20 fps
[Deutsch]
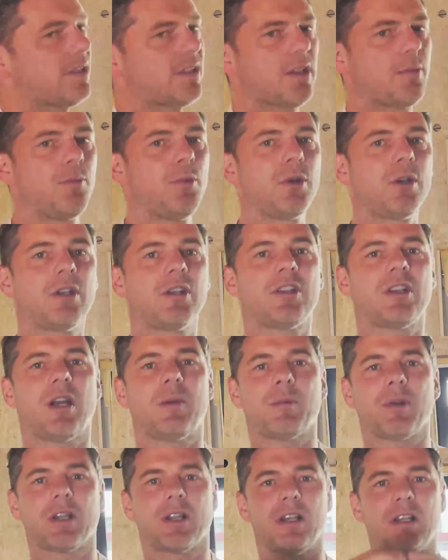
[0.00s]
das ermöglicht
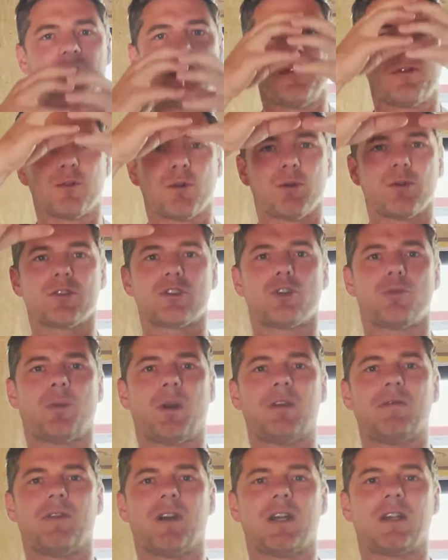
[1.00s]
einem dann relativ große
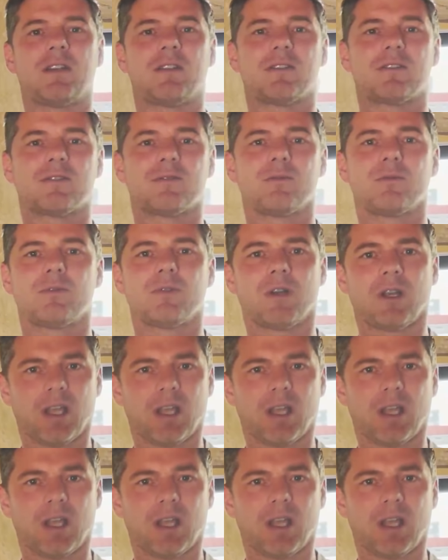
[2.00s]
Spannweiten zu,